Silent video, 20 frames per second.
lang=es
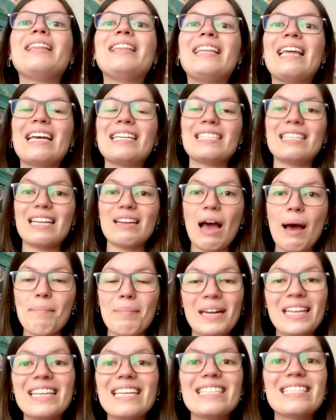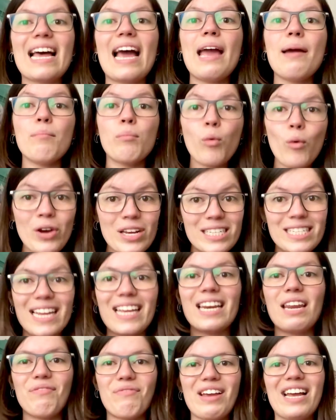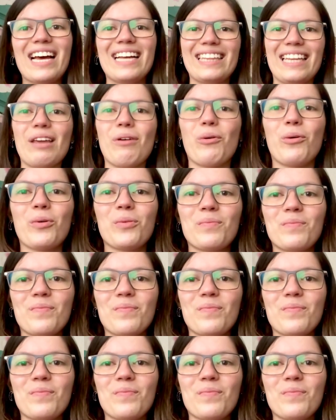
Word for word: de aprendizaje muy significativo.